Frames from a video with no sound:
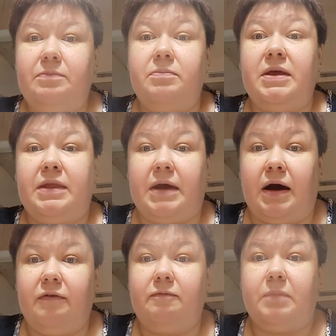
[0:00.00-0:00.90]

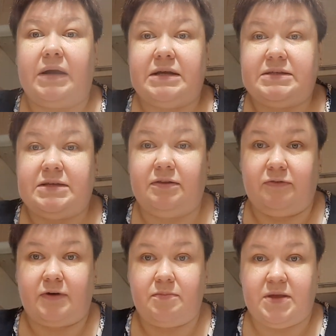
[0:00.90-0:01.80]
меня в магазин
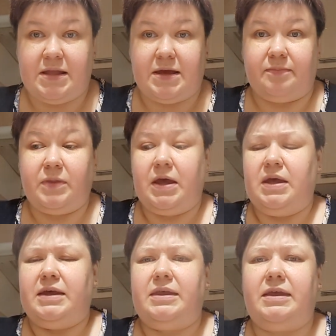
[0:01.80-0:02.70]
«Фамилия».
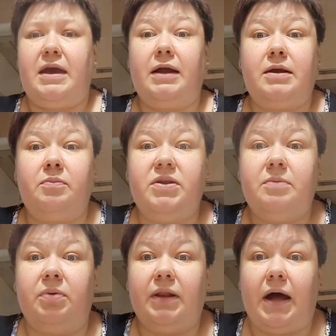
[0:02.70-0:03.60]
Я там не
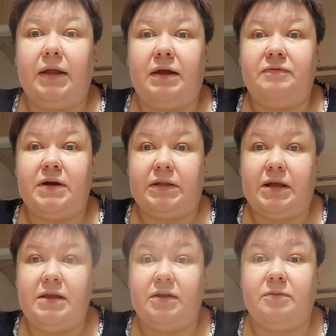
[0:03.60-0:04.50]
была,
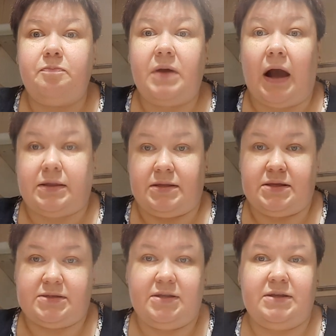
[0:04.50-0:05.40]
наверное, лет пять,
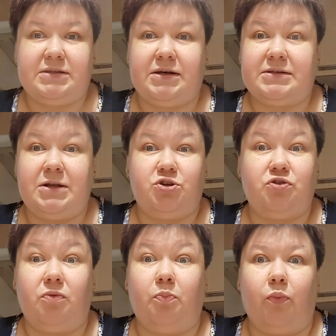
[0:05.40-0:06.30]
если не сказать,
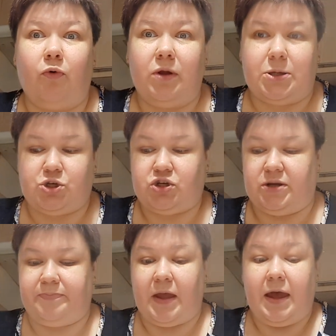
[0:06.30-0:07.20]
что
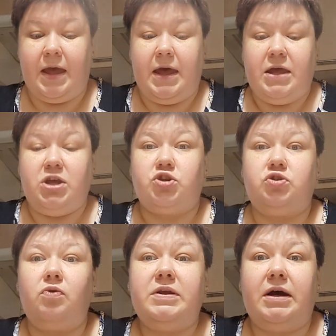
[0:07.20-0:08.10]
больше. И
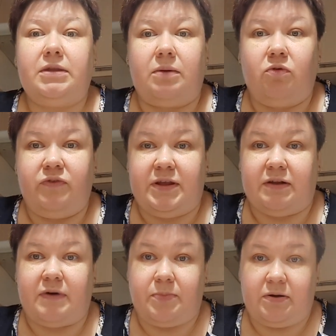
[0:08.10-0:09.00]
что я там
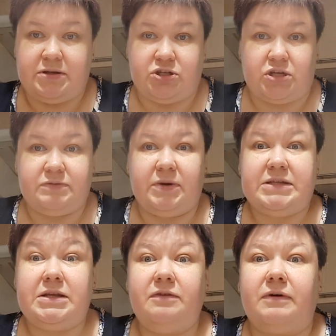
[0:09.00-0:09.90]
увидела? Во-первых, сейчас в
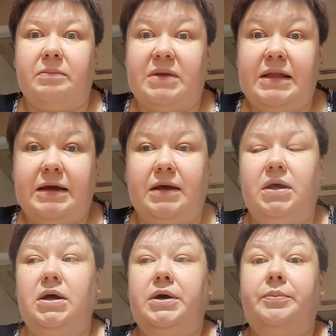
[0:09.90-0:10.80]
магазине «Фамилия»
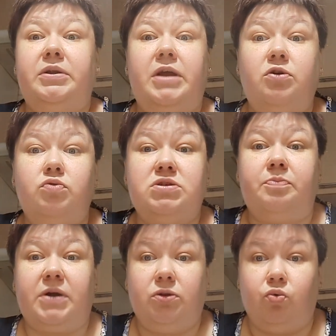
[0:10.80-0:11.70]
продаются
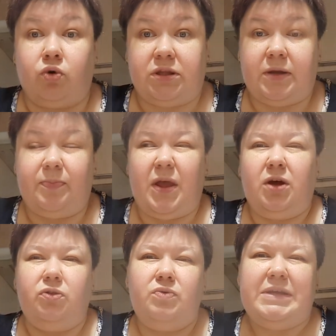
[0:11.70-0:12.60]
продукты.
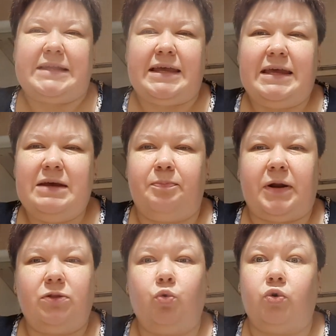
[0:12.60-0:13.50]
Ну, не такие
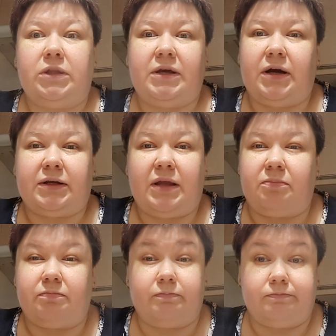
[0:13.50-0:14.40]
продукты, как
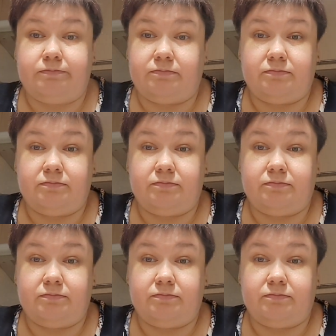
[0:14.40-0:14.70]
там